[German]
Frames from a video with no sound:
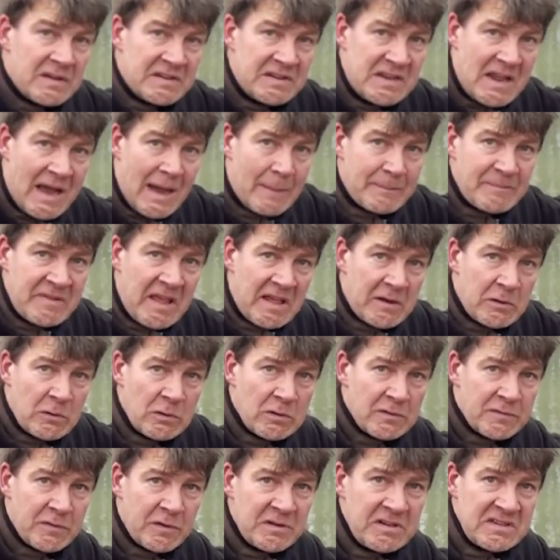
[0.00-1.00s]
Die
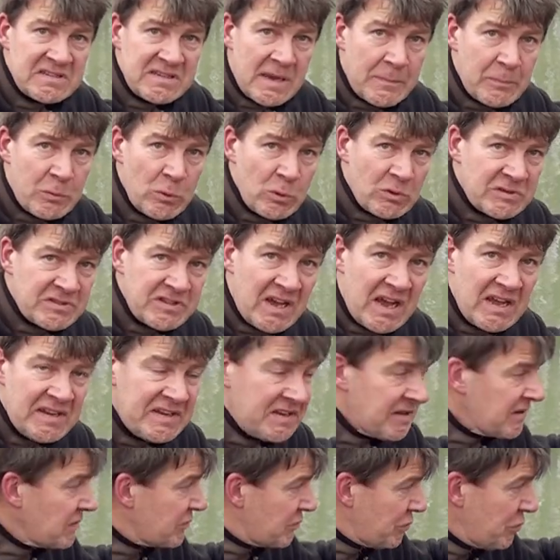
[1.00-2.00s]
Abdeckung von dieser
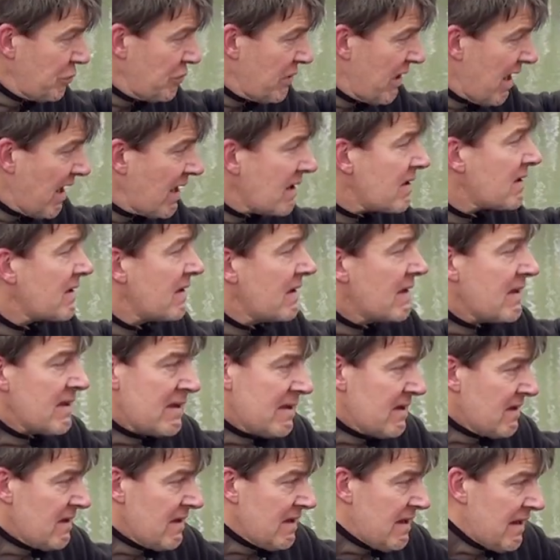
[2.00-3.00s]
bugseitigen Tür
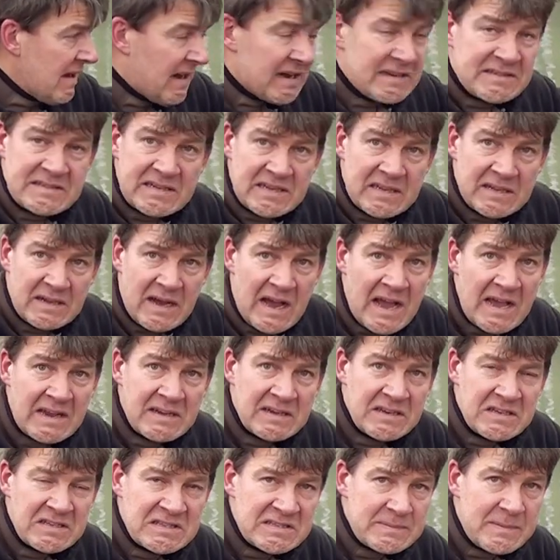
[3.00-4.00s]
hat
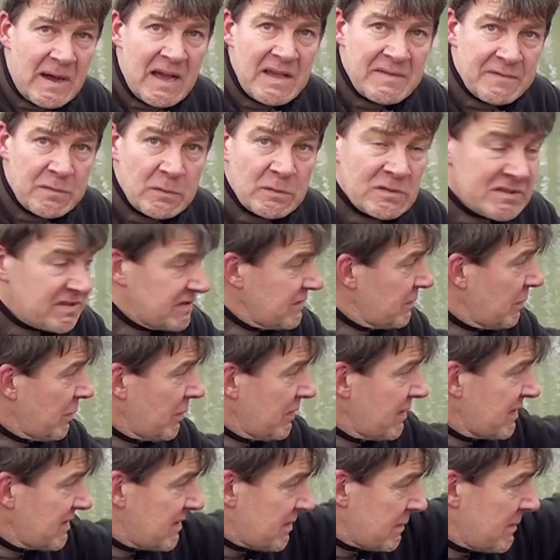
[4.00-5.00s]
eigentlich zwei
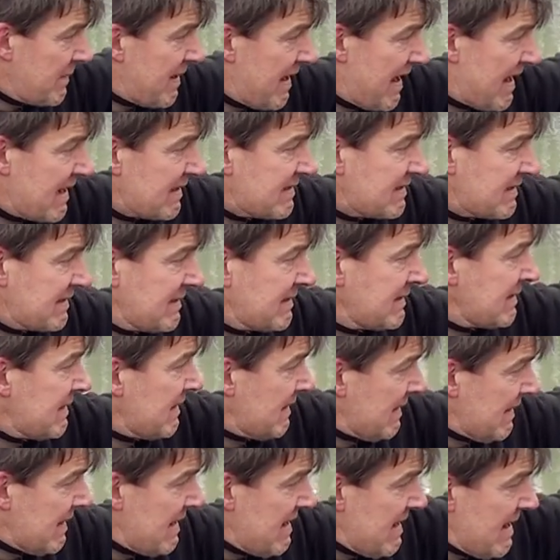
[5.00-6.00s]
Funktionen. Zum ersten
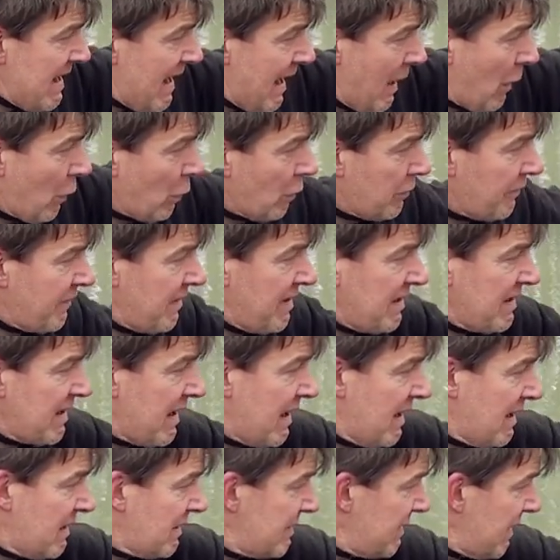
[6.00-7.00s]
auch
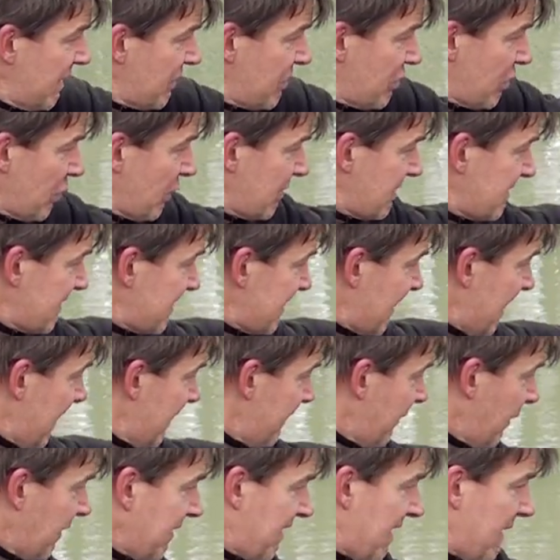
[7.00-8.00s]
wieder den Schutz
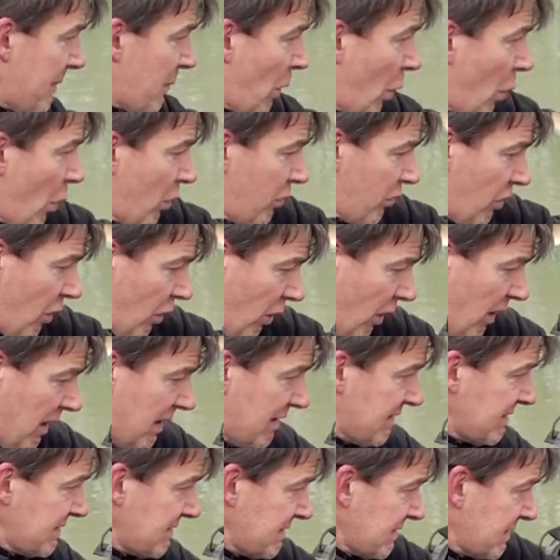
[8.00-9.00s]
von, dem
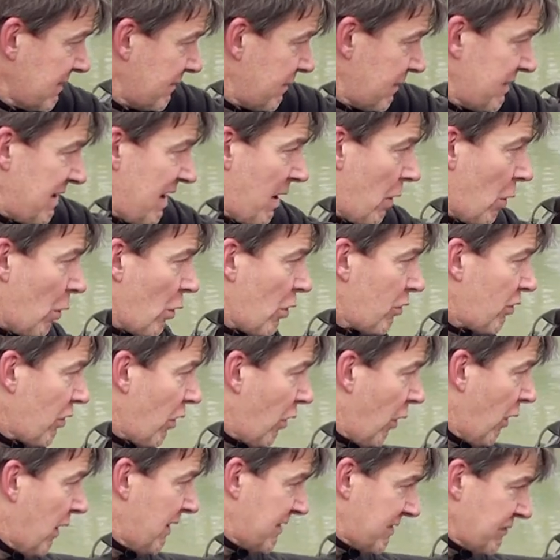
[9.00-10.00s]
hochgerollten, von der
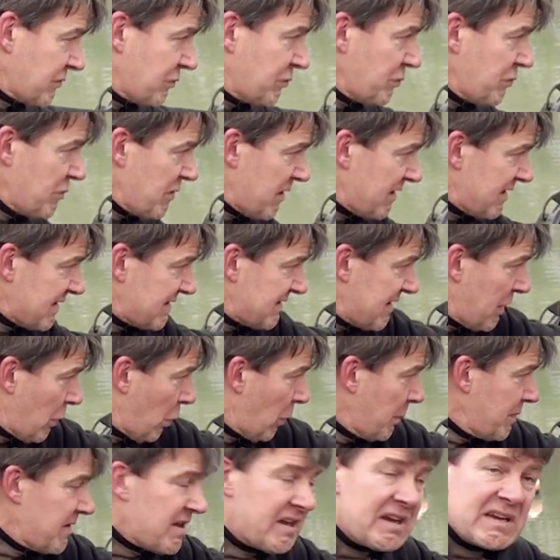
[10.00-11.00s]
hochgerollten Tür, dass hier
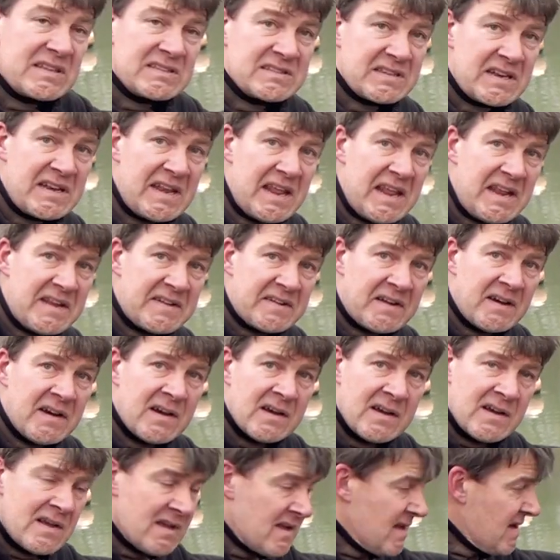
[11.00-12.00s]
oben die ganze Nähte
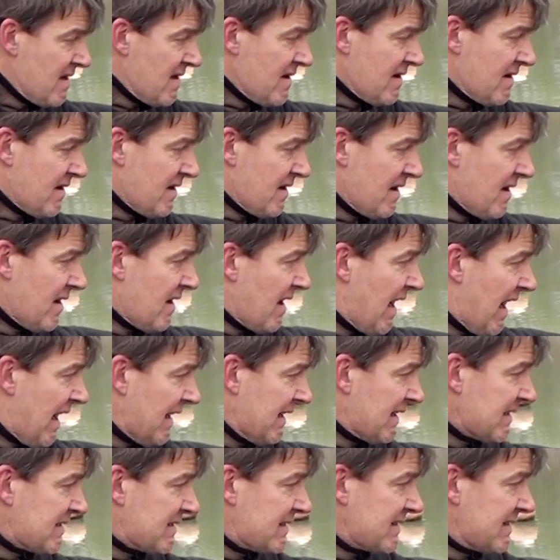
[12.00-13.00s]
äh,
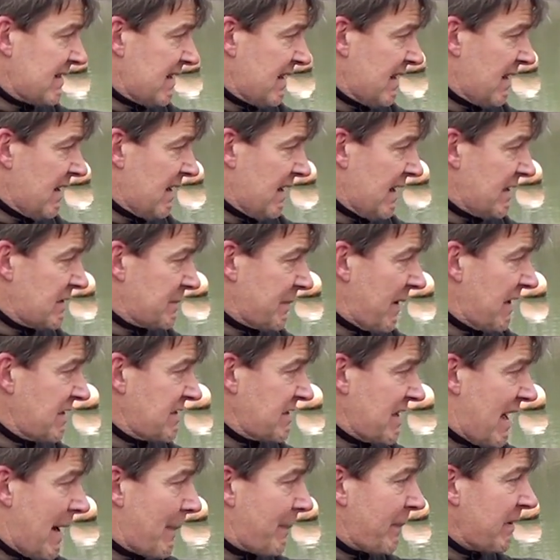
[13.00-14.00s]
alles äh,
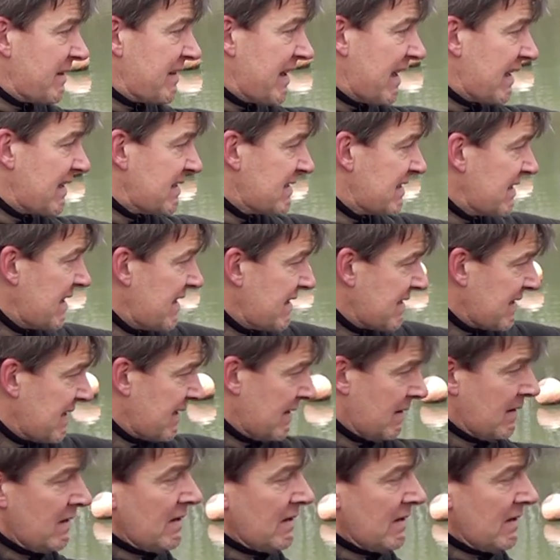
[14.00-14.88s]
entsprechend abgedeckt sind.